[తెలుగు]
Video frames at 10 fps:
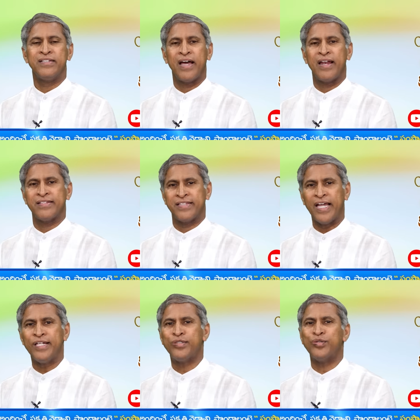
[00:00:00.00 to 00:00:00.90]
చాలా
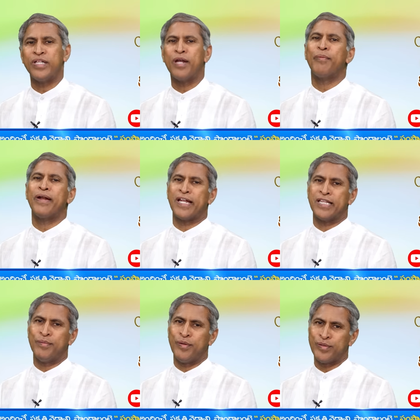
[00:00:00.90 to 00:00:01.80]
సైన్స్ ఉందని ఇప్పుడు
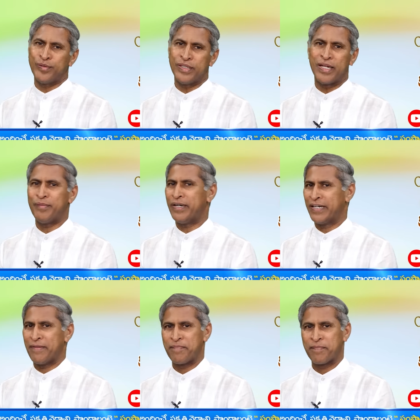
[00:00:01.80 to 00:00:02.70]
అర్థమవుతుందన్నమాట